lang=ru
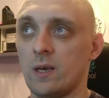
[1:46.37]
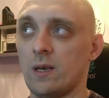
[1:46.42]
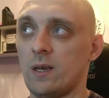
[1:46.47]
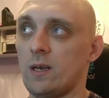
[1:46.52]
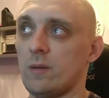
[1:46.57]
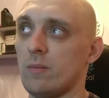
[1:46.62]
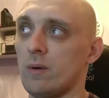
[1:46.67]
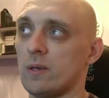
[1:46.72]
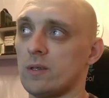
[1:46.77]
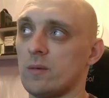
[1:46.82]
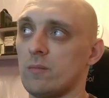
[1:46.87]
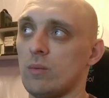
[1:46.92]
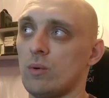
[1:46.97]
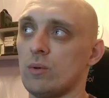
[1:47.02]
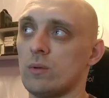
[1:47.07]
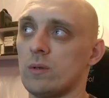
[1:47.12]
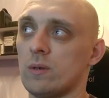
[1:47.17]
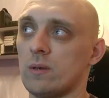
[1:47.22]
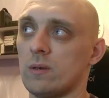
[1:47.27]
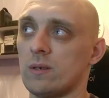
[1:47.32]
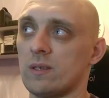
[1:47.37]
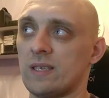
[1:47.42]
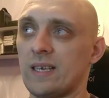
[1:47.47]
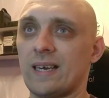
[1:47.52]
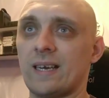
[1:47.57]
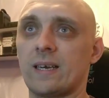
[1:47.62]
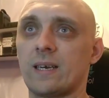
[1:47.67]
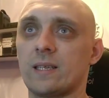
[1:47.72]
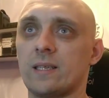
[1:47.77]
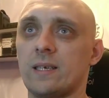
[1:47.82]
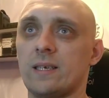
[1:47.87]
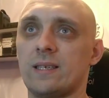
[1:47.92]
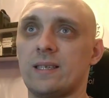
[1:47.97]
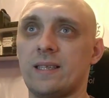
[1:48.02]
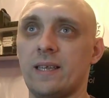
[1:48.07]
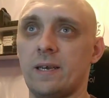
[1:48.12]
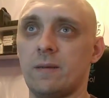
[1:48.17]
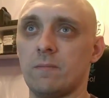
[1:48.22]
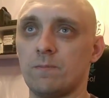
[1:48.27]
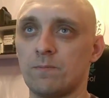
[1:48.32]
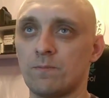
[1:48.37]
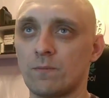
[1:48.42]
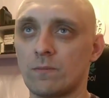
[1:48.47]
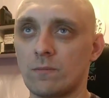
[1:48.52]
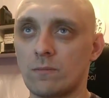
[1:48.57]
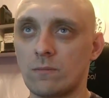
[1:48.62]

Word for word: Либо это будет закрытый стрим